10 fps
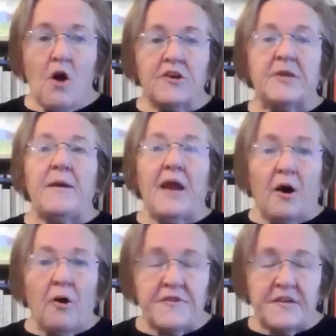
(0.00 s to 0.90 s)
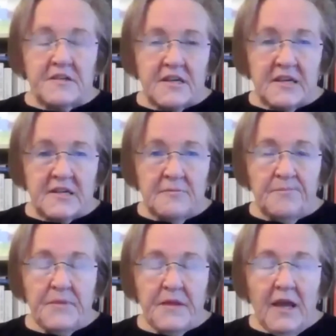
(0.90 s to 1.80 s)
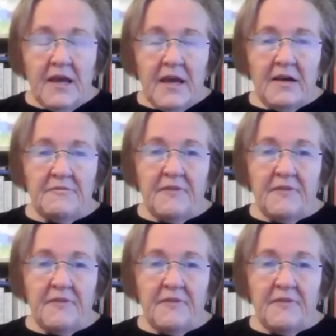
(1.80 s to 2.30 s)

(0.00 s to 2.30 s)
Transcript: Und ich bin ausgetreten, äh,